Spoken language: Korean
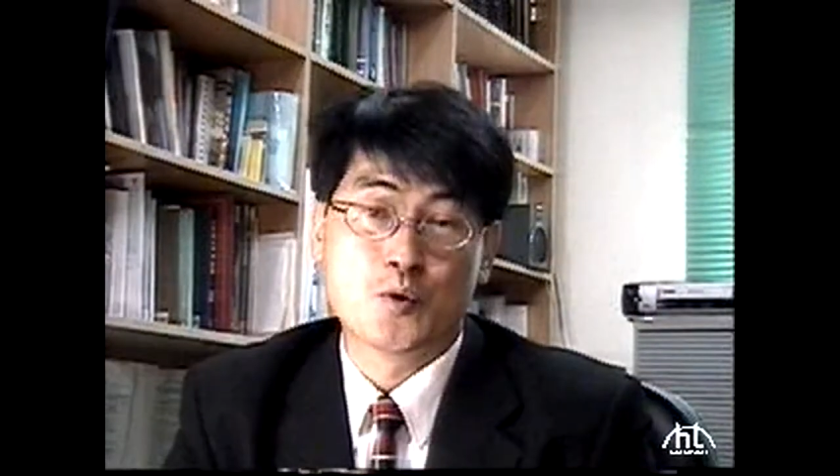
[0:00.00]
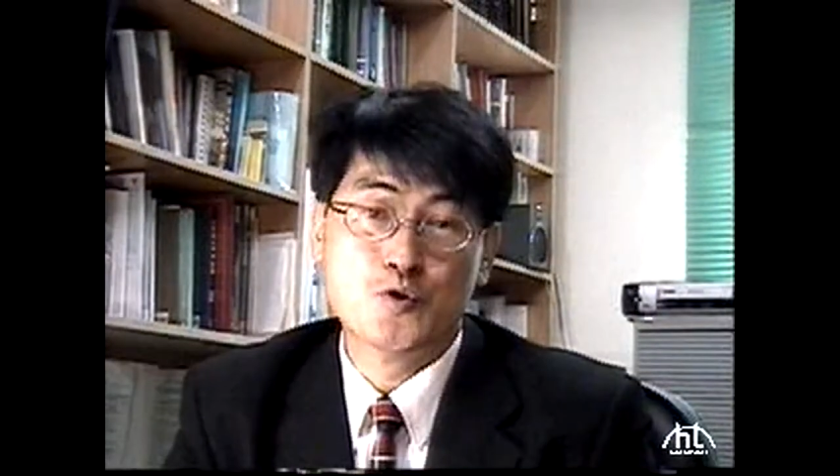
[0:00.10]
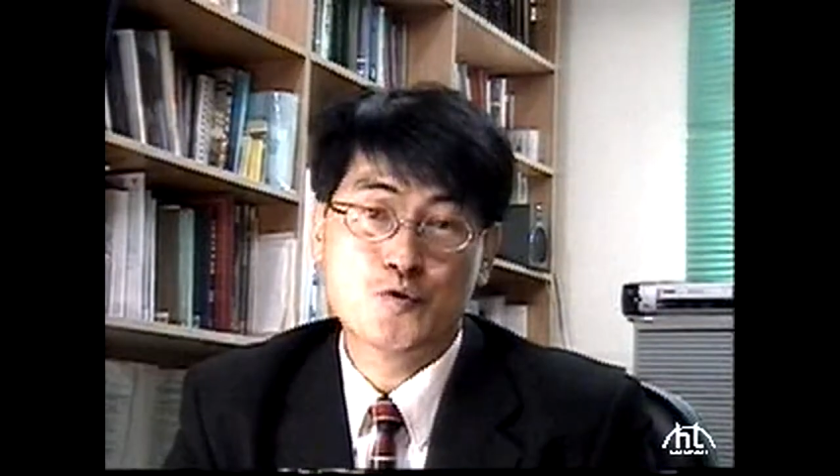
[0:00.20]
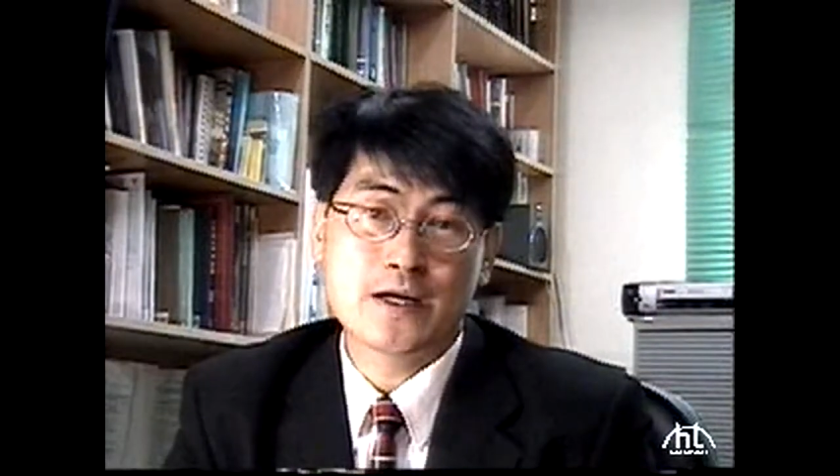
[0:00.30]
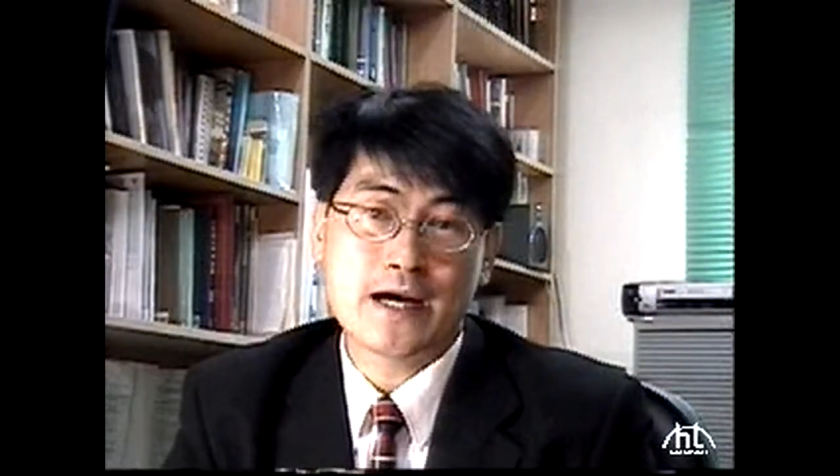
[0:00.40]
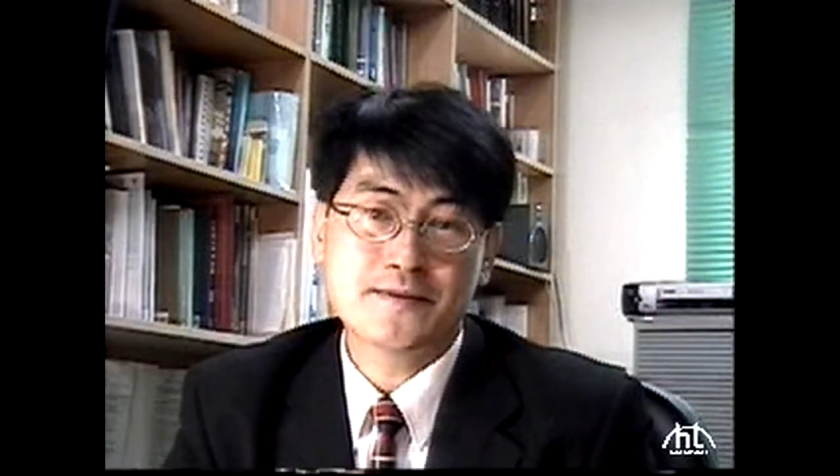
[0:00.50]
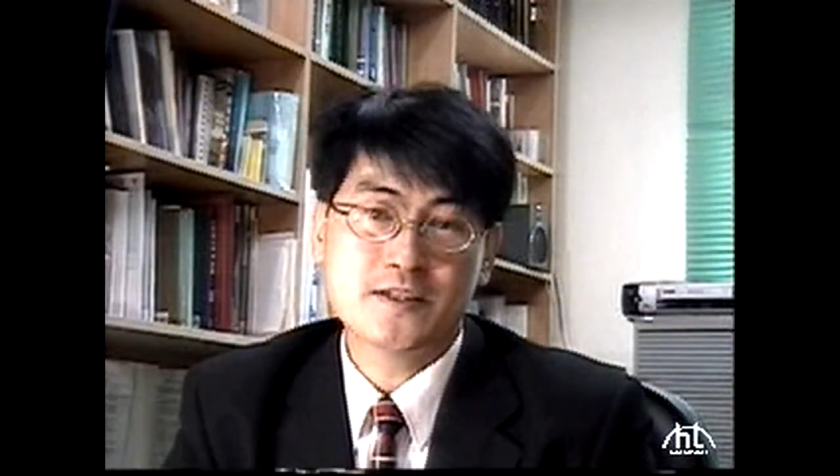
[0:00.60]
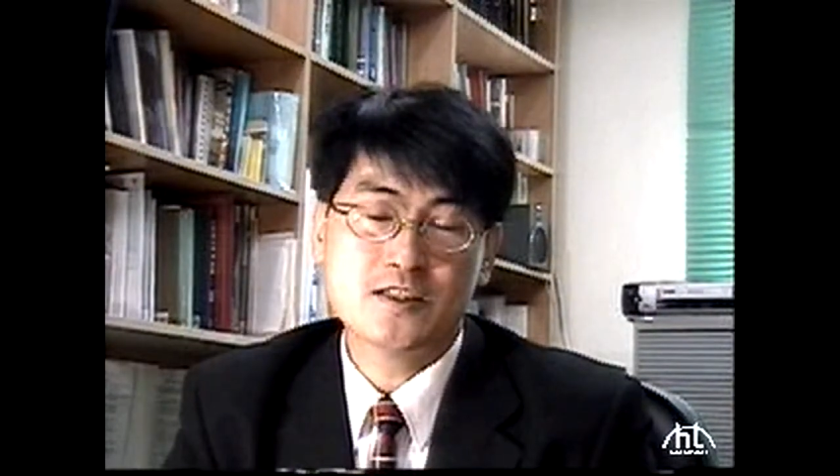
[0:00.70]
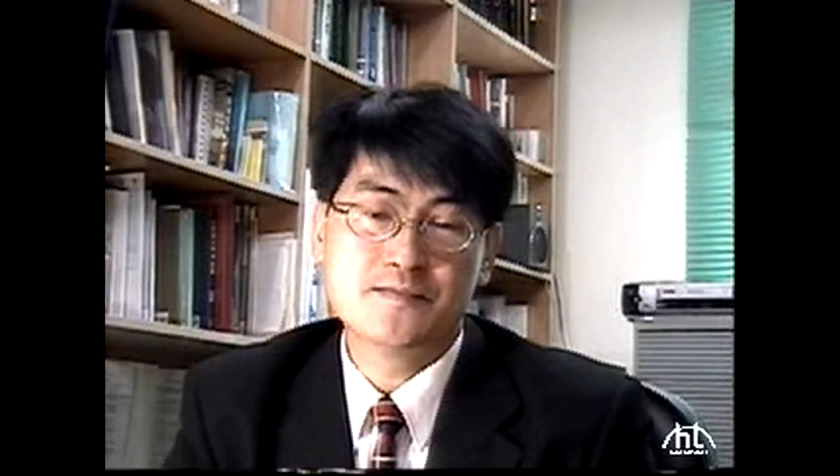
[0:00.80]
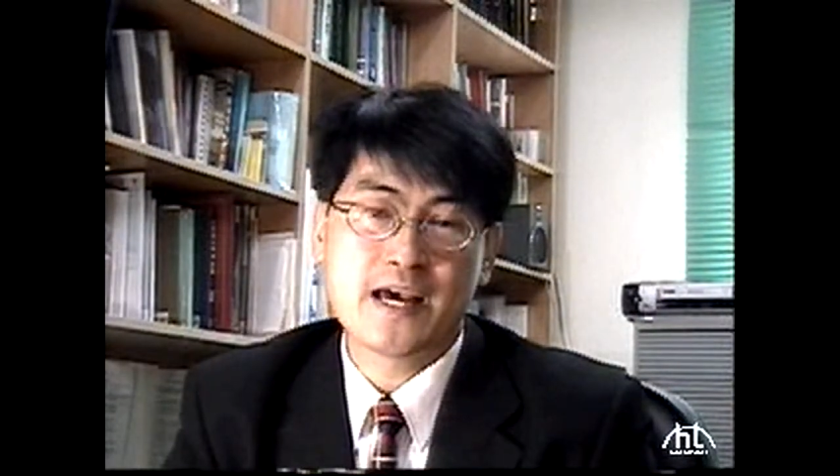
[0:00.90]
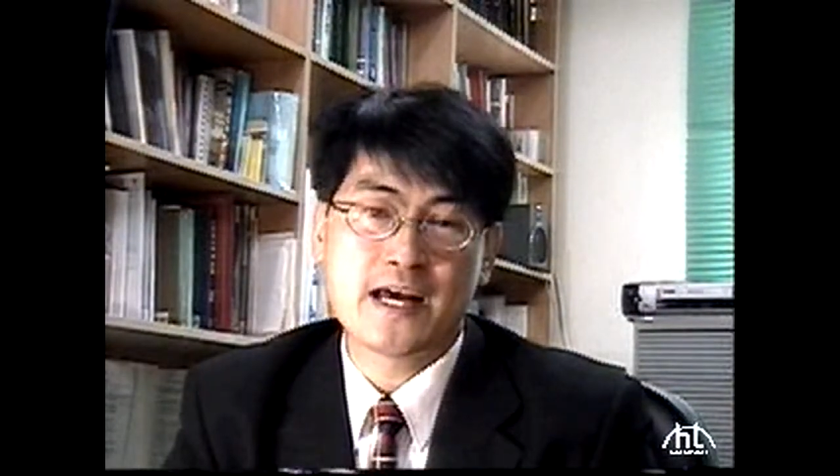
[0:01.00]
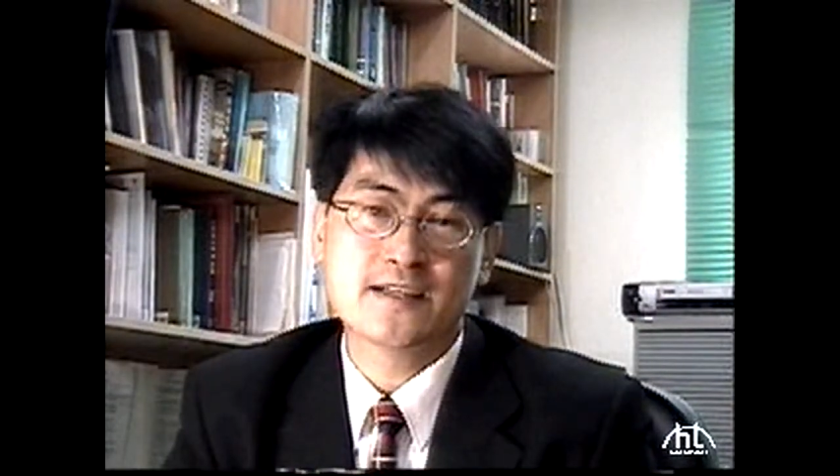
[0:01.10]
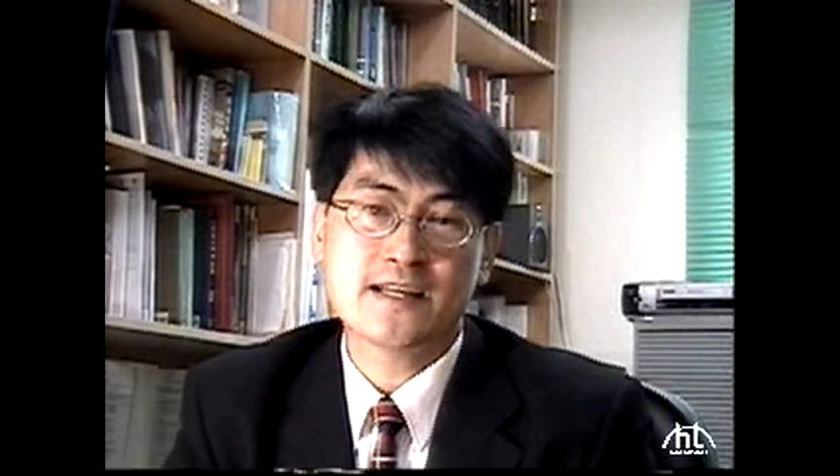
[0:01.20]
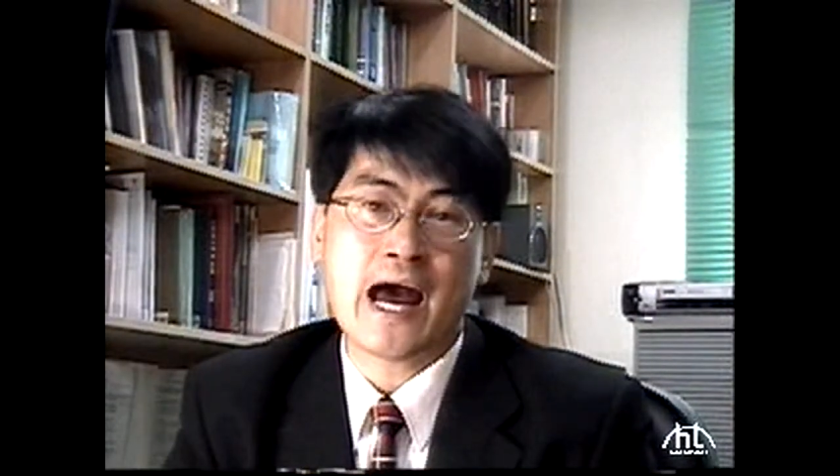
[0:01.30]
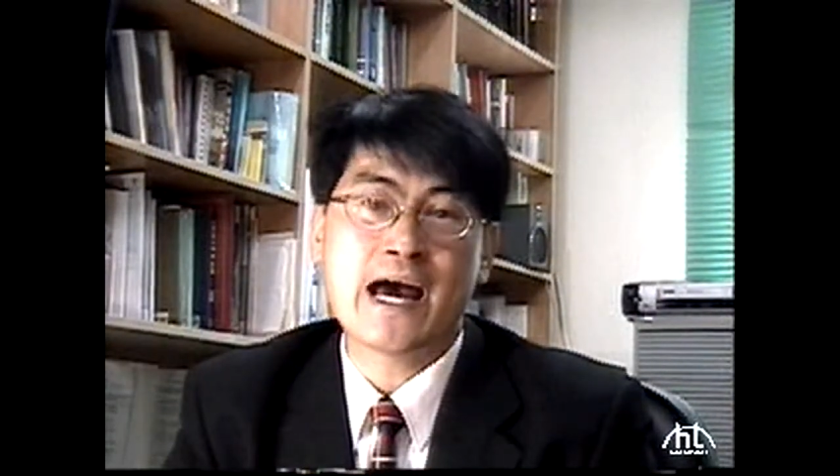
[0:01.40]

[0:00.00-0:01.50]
고유값을 의미하는